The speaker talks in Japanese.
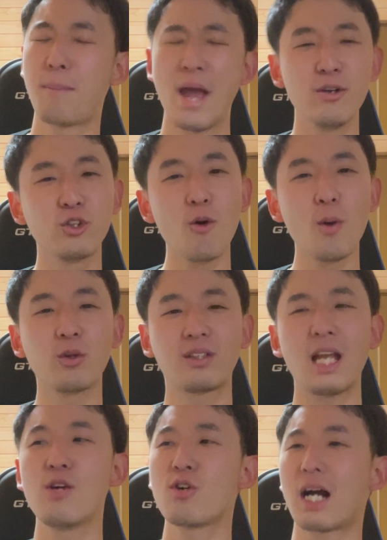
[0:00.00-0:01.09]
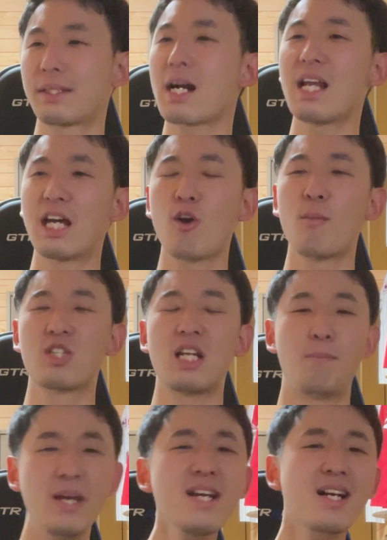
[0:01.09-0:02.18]
ペルドモっていうカタカナ4文字に
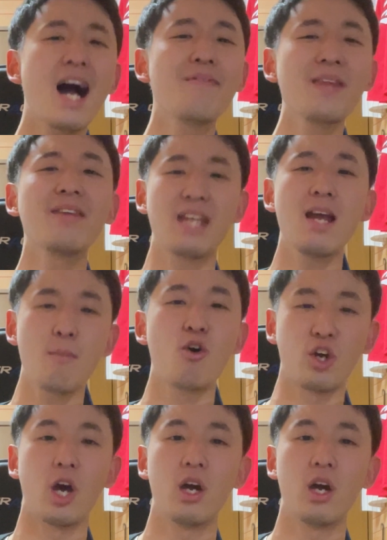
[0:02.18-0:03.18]
敏感なんでね、僕。